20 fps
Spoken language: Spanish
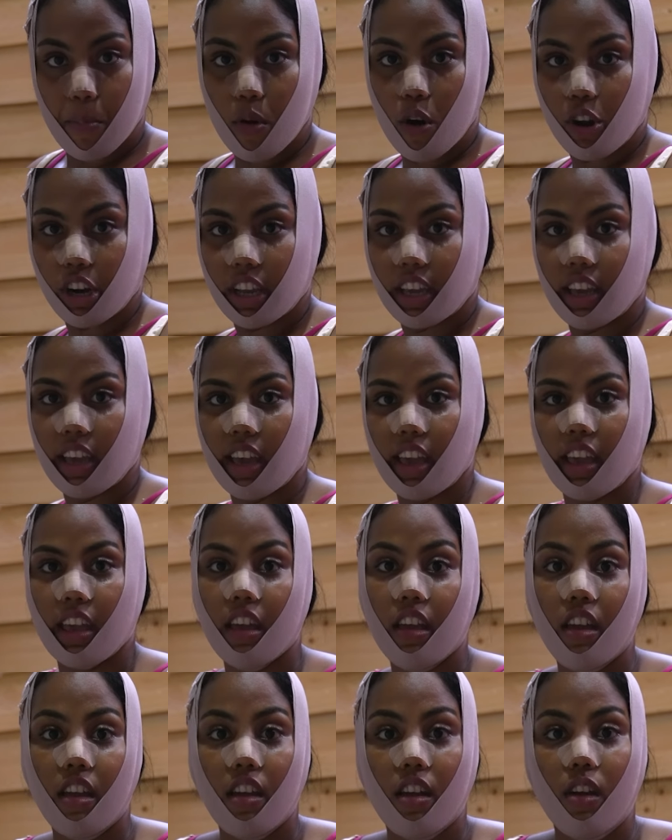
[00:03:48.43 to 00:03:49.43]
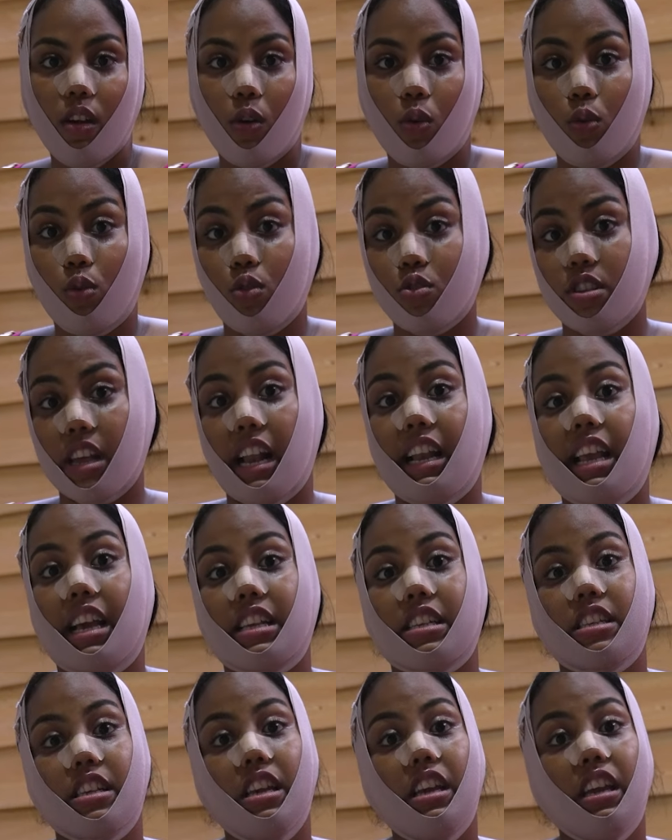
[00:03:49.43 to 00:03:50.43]
porque uno sale
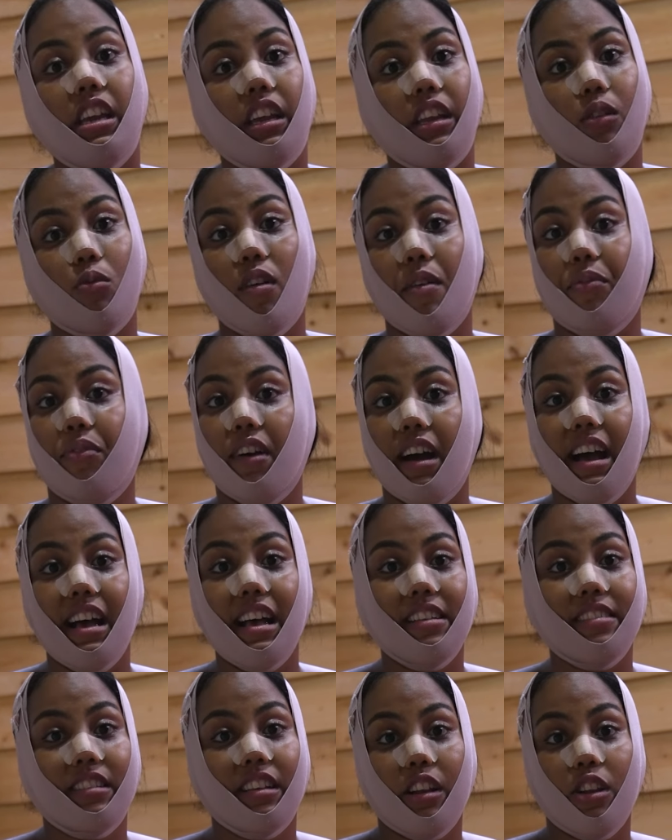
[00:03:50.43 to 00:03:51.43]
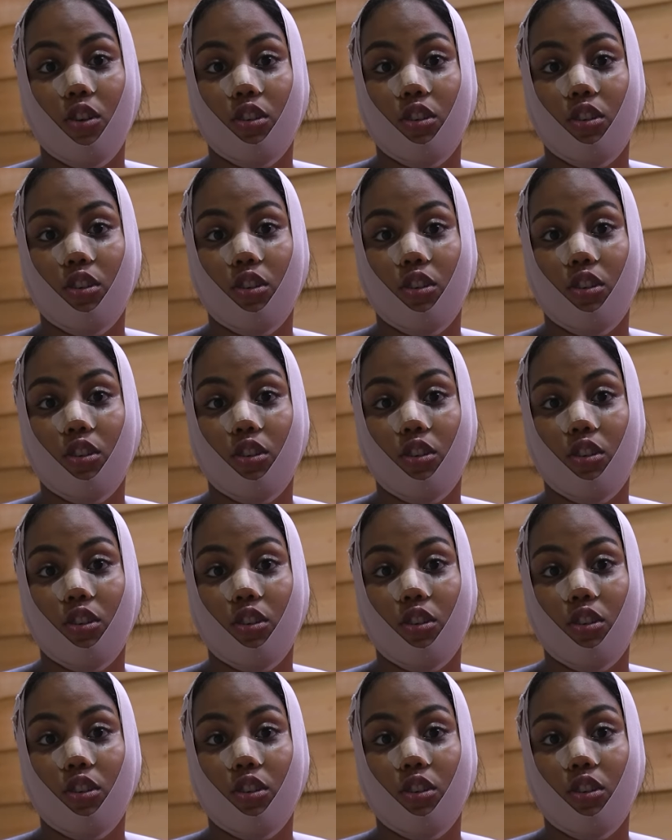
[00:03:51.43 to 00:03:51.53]
así, no es fácil.